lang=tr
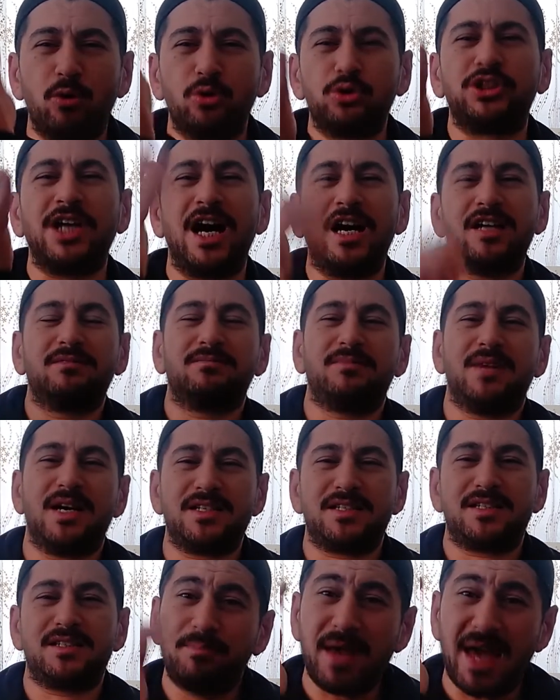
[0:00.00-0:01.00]

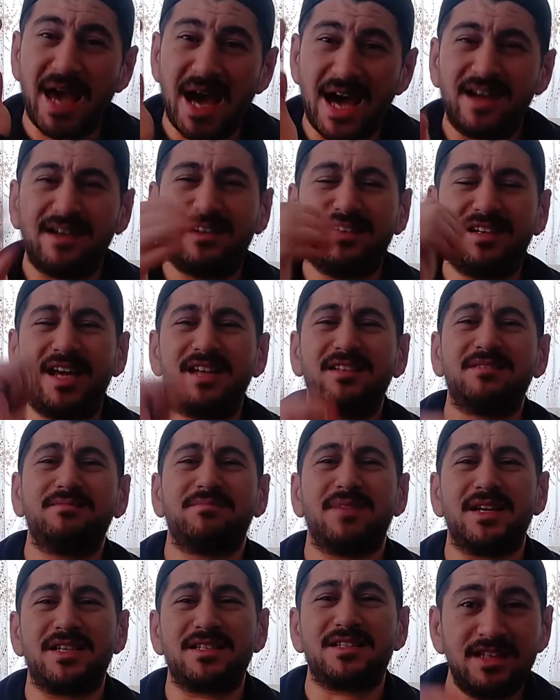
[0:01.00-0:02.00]
utanmaz, be
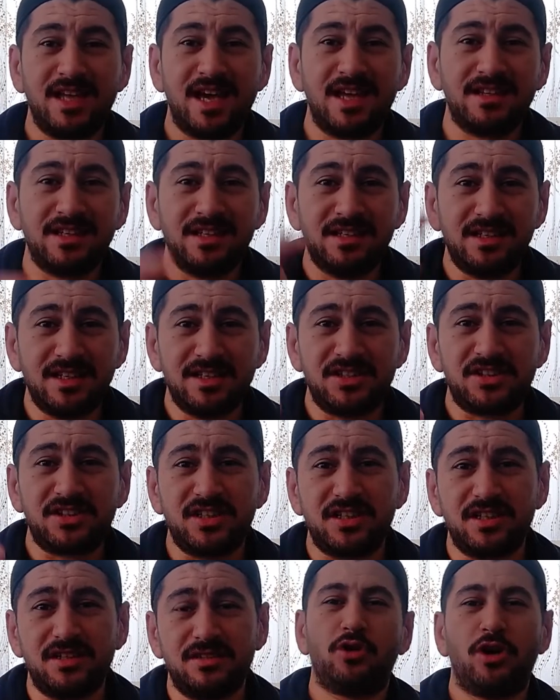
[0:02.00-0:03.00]
anlanmaz. Yedin
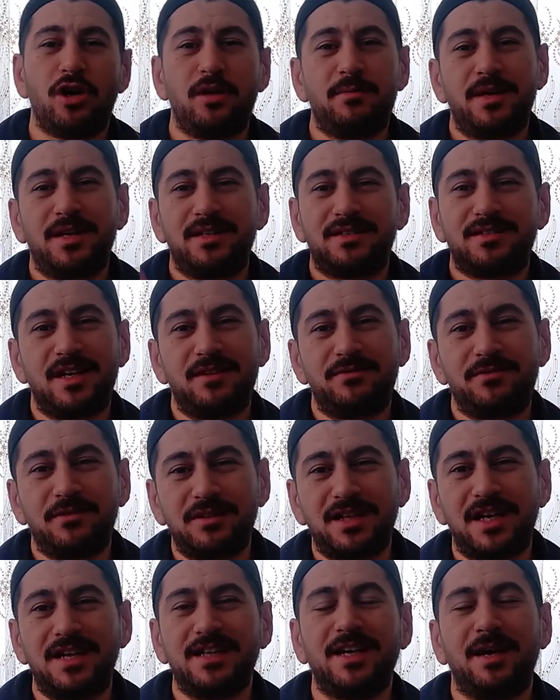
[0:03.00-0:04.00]
içtin, tövbe
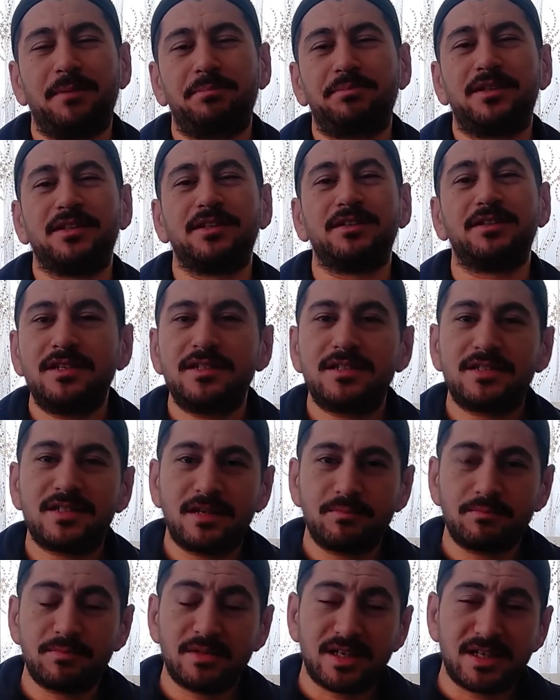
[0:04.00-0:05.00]
estağfurullah yaptın.
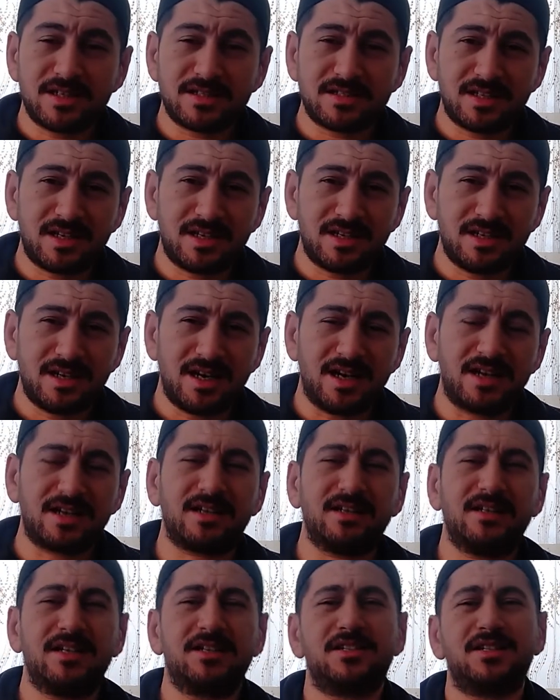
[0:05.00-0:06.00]
İnsan bir biraz da
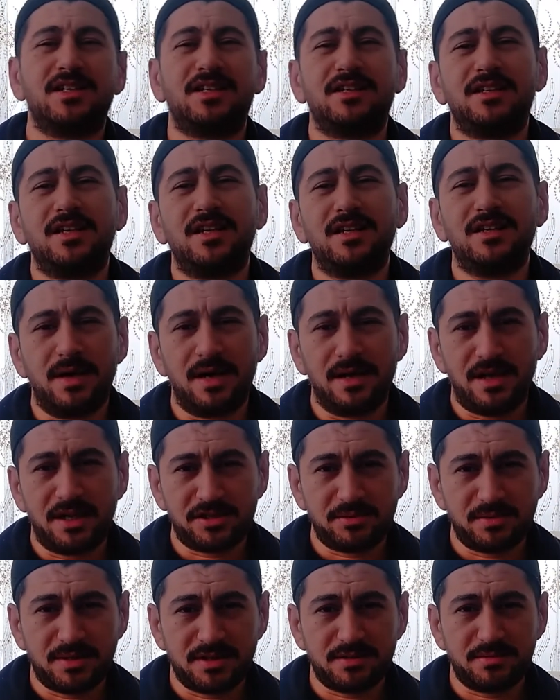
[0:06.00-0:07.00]
arkadaşlarına
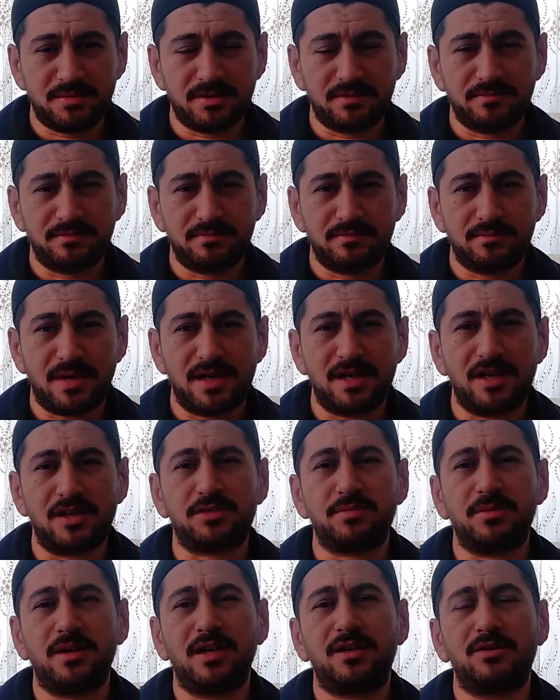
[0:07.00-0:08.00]
paylaşmaz mı? Paylaşmak